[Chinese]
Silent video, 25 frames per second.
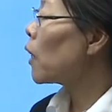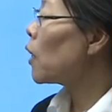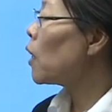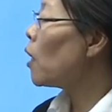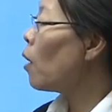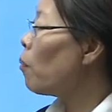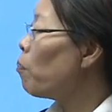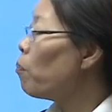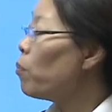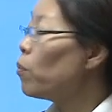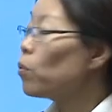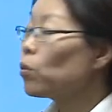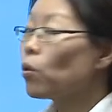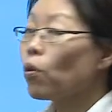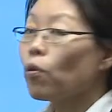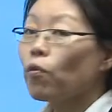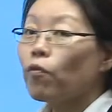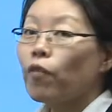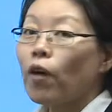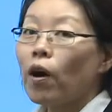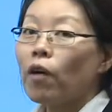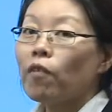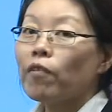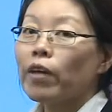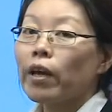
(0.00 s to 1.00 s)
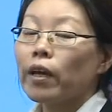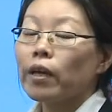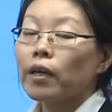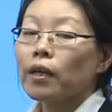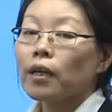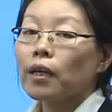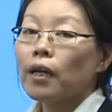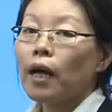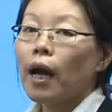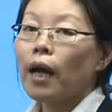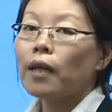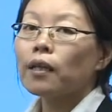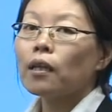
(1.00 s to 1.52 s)
个不同方位
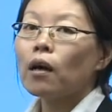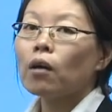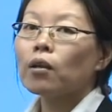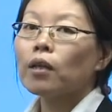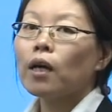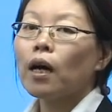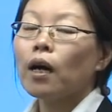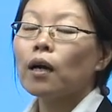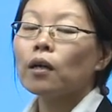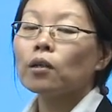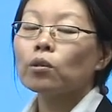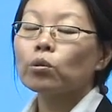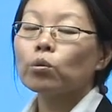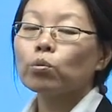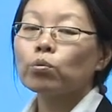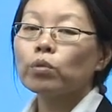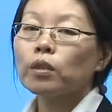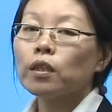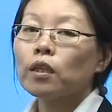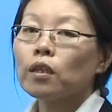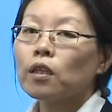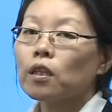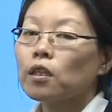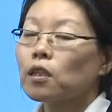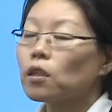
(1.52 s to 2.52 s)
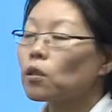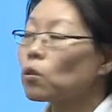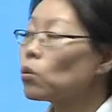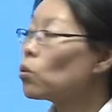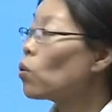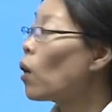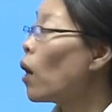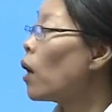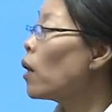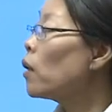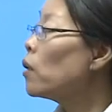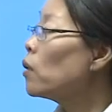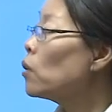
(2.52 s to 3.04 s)
看到的图形的形
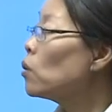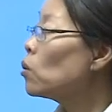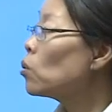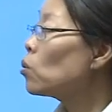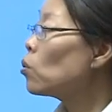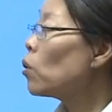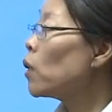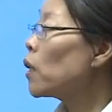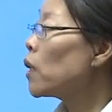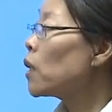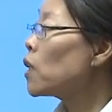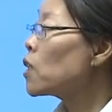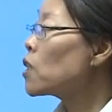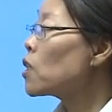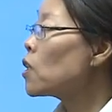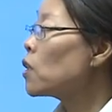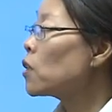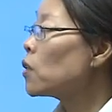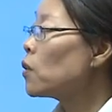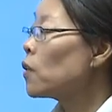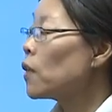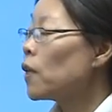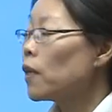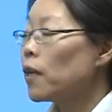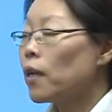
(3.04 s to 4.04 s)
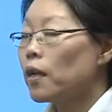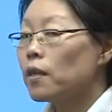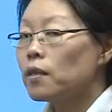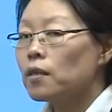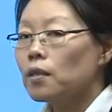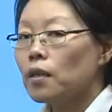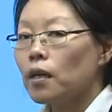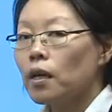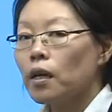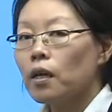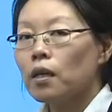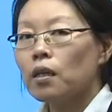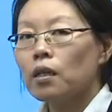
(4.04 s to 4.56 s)
状做一个正确的连
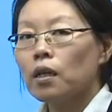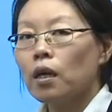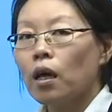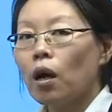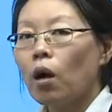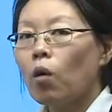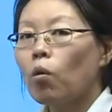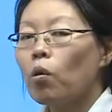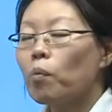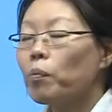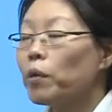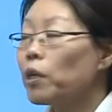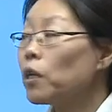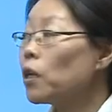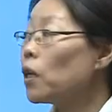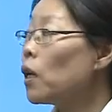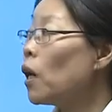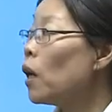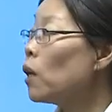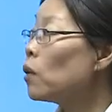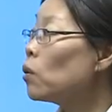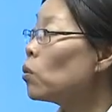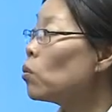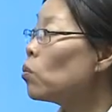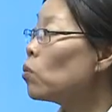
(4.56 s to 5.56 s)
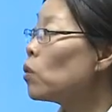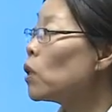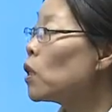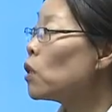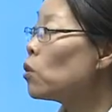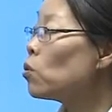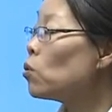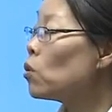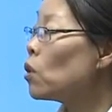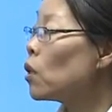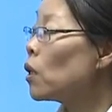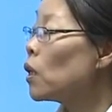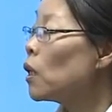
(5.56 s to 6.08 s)
接，也要我们一个努力
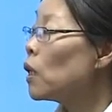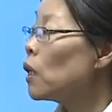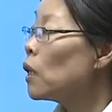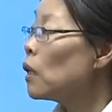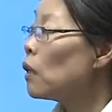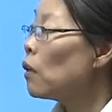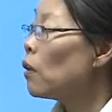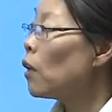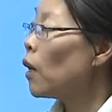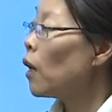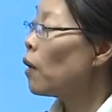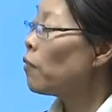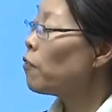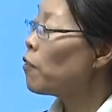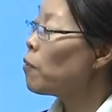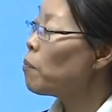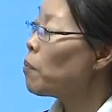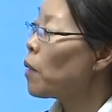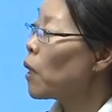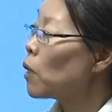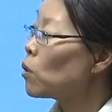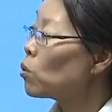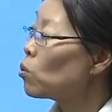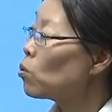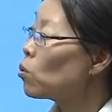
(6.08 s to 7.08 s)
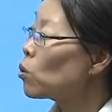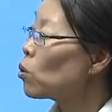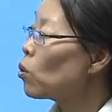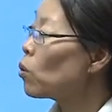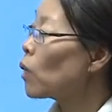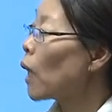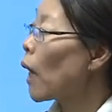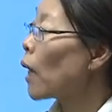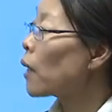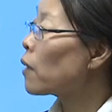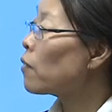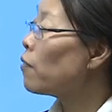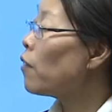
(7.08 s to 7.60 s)
去呃分辨出从
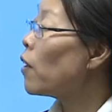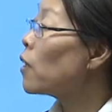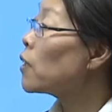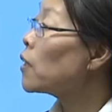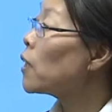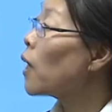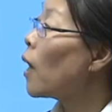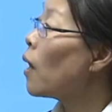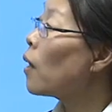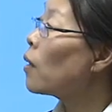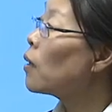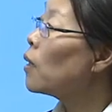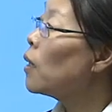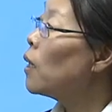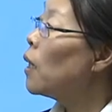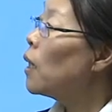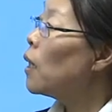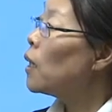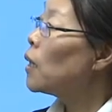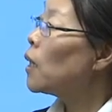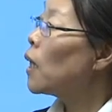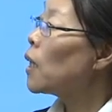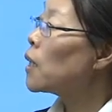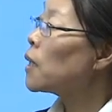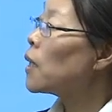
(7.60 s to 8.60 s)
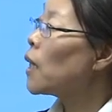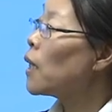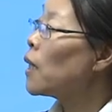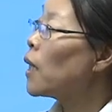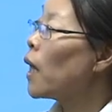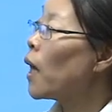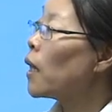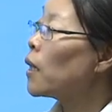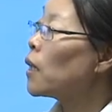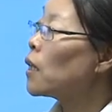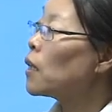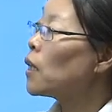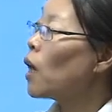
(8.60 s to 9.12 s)
哪一方向。那现
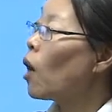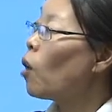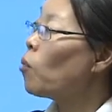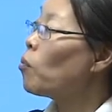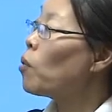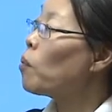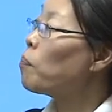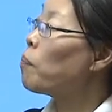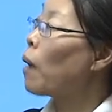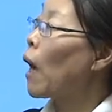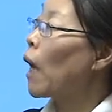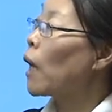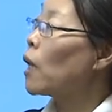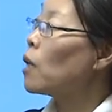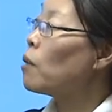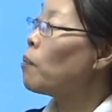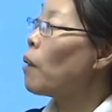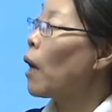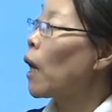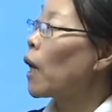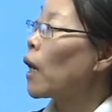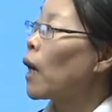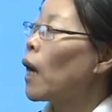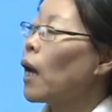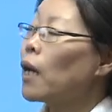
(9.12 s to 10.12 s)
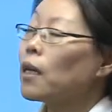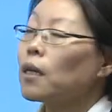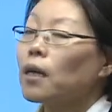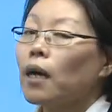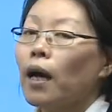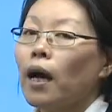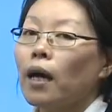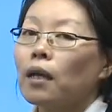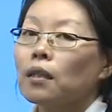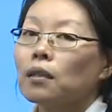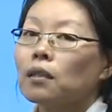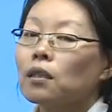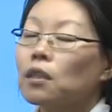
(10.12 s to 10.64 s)
在呢，让我们摆一摆看一
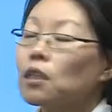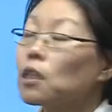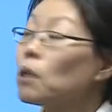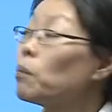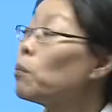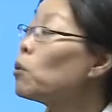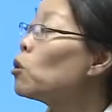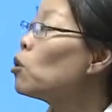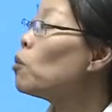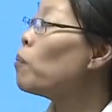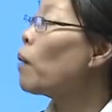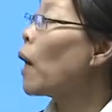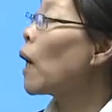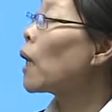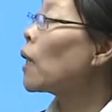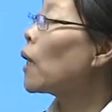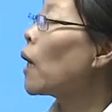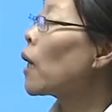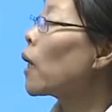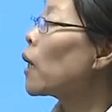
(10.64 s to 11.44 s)
看怎么去摆呢？